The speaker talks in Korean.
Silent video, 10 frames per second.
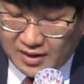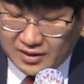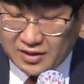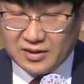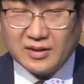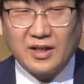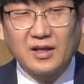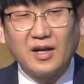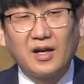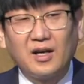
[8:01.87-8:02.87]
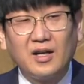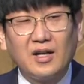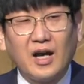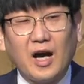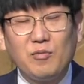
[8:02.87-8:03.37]
되었다가
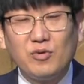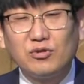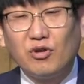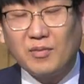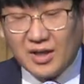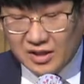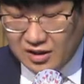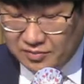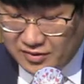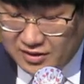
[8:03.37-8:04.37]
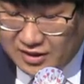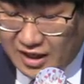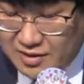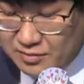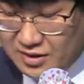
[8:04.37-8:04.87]
아무 소망이 없는
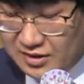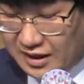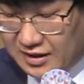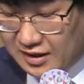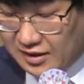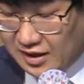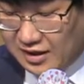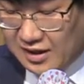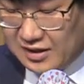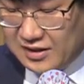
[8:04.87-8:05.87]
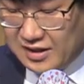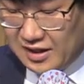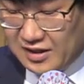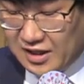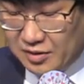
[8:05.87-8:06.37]
삶을 살다가
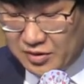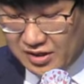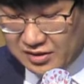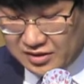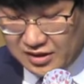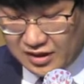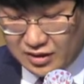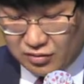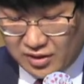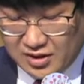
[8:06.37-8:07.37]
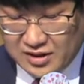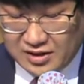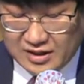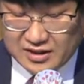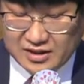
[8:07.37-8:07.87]
이제 예레미야 선지자를 통하여
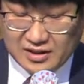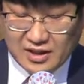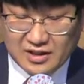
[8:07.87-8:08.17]
예언하신